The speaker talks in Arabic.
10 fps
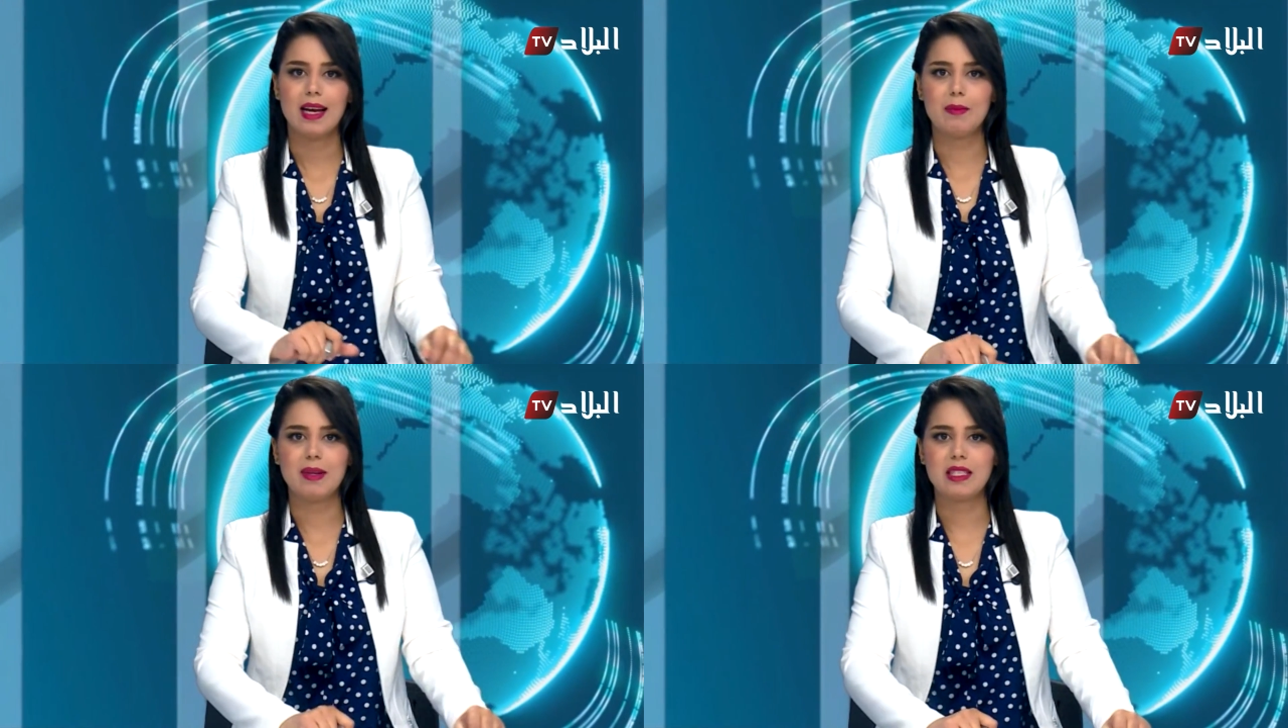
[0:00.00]

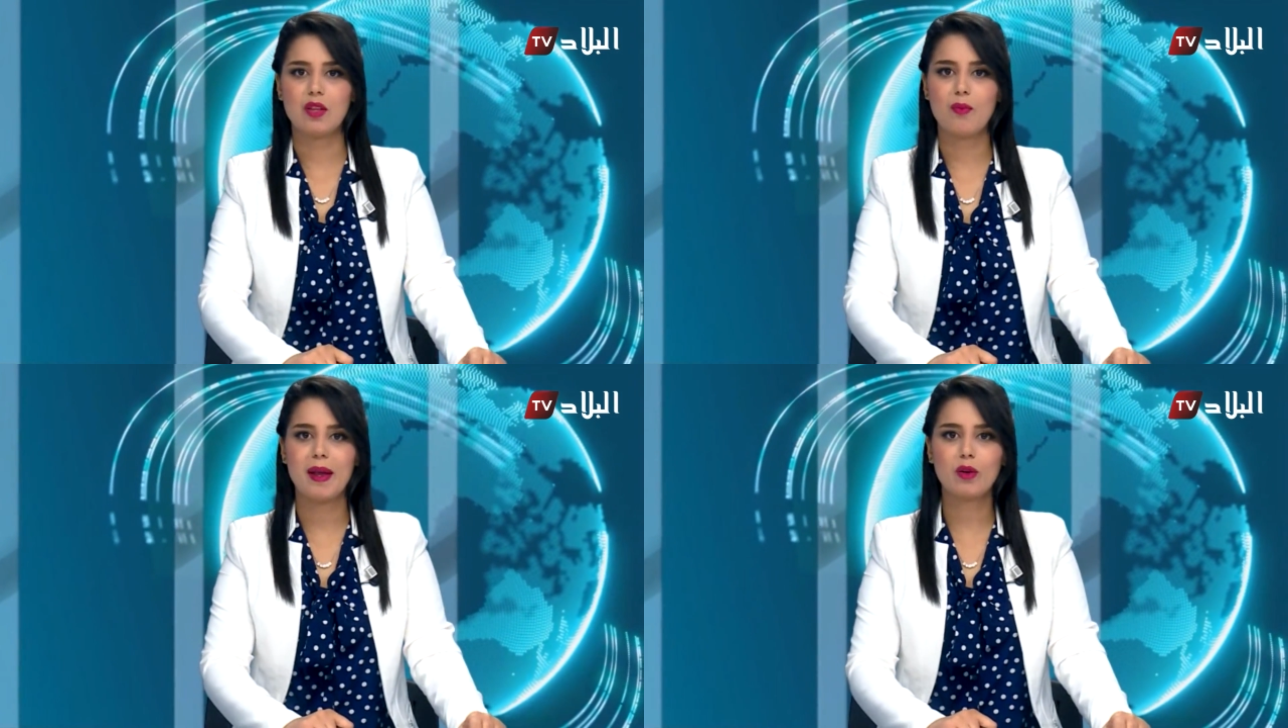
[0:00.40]

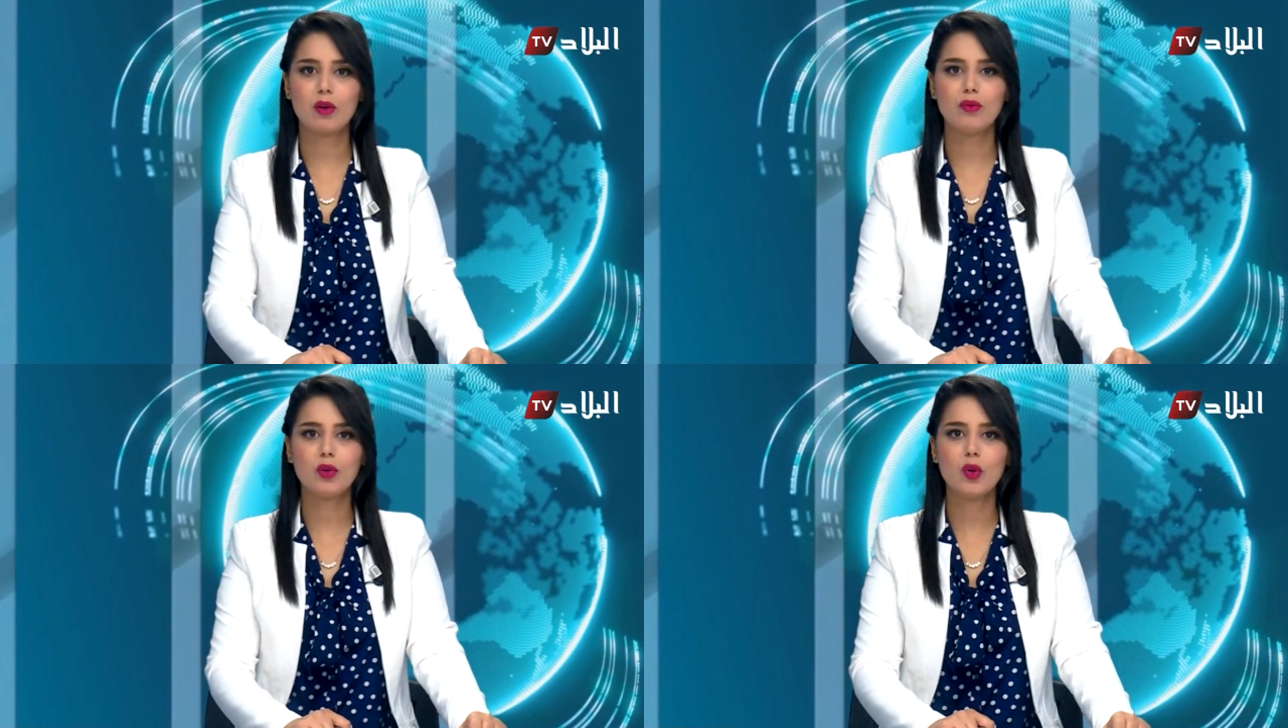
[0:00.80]
المزيد في
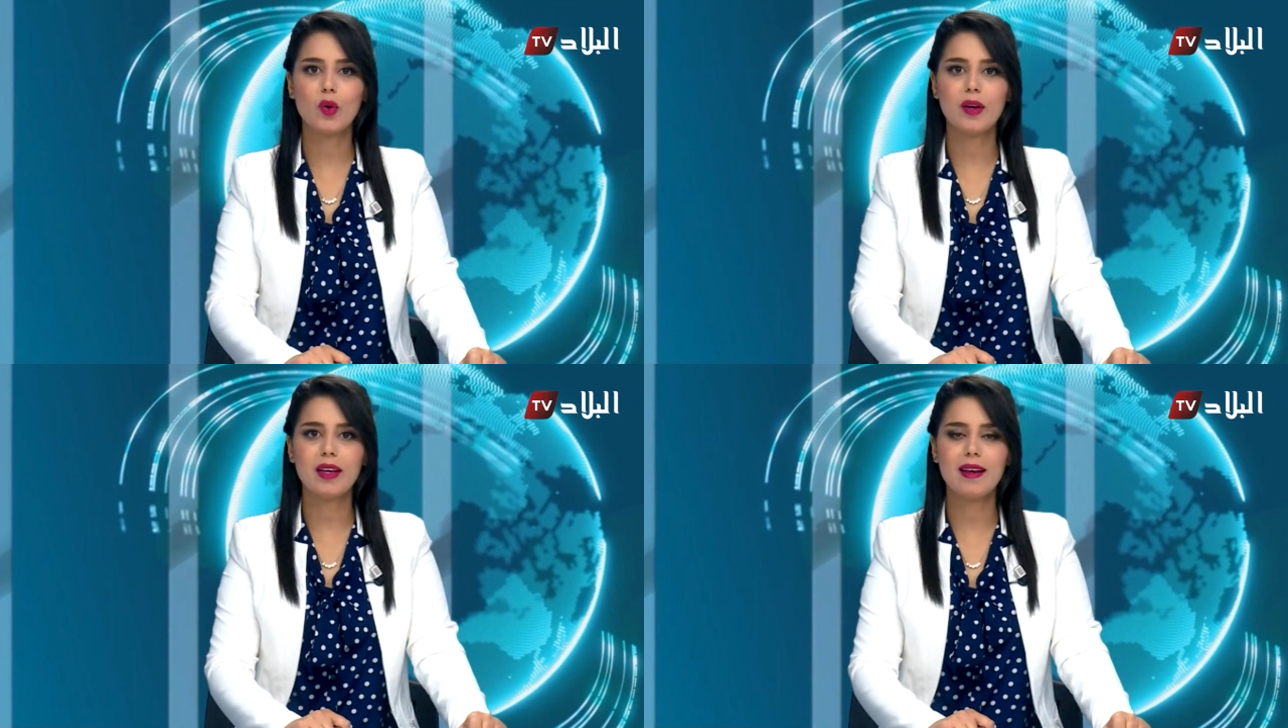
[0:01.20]
ميكروفون
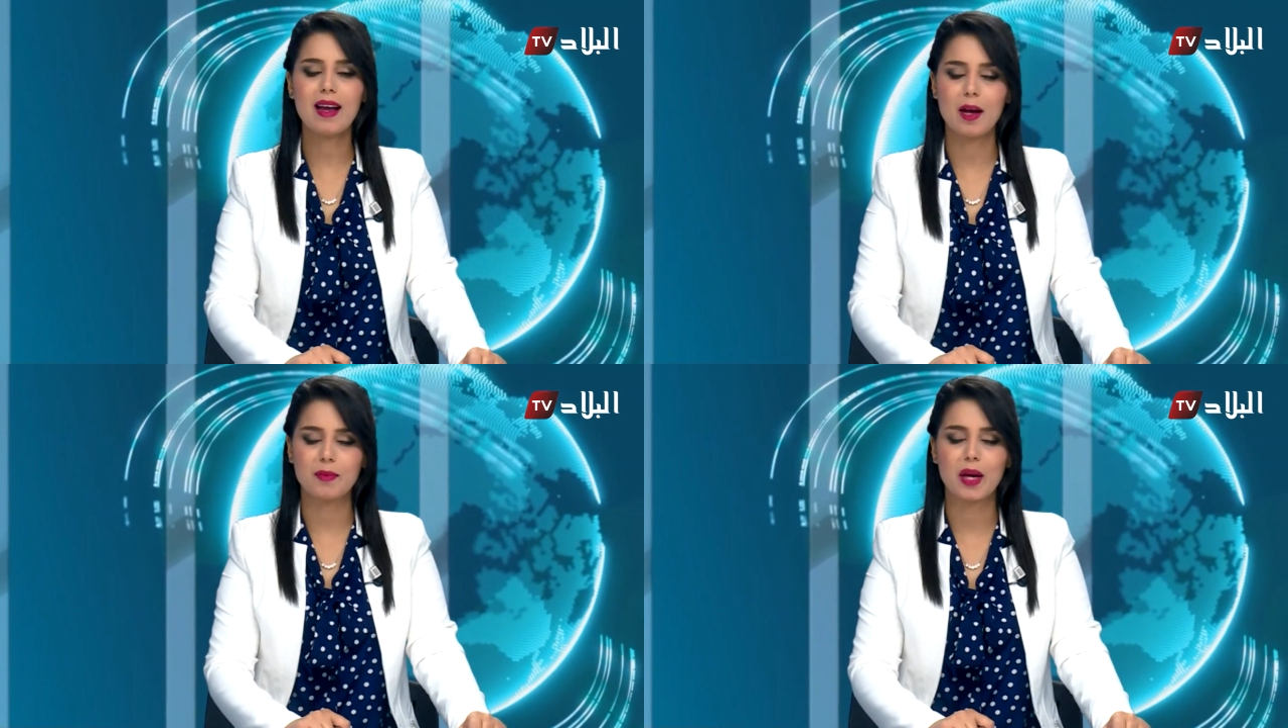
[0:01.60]
حورية
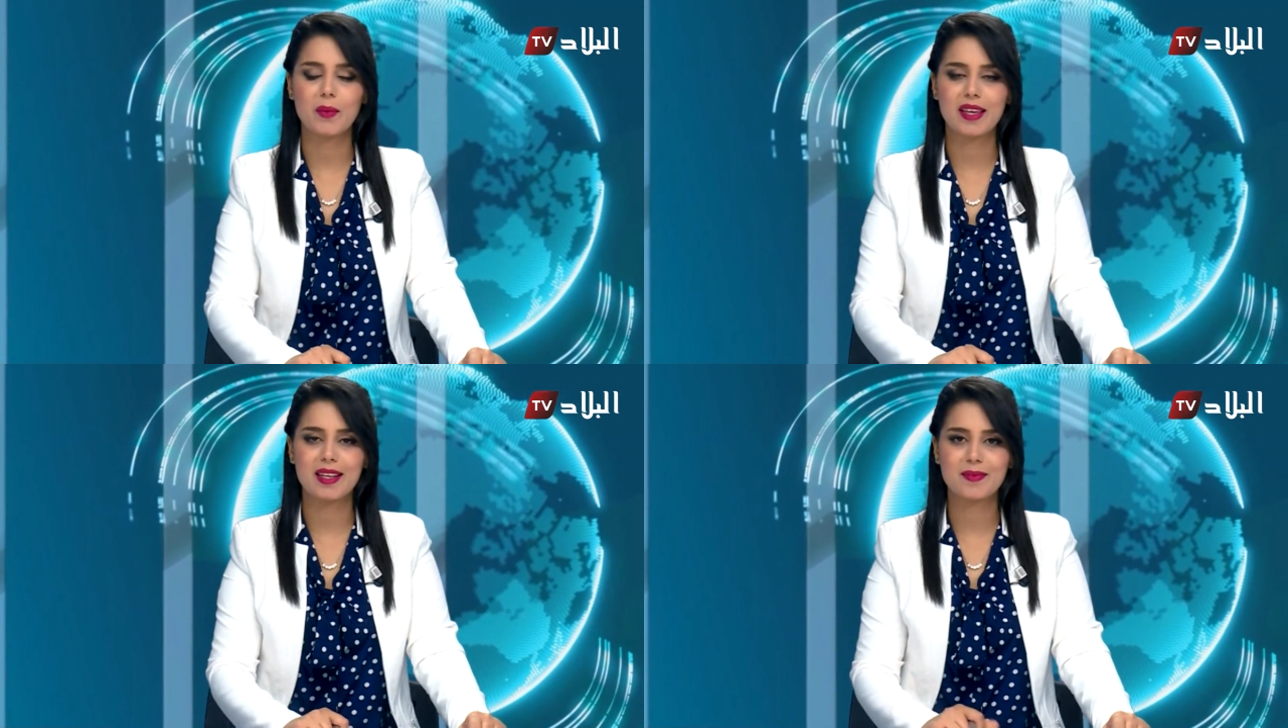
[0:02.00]
حمداوي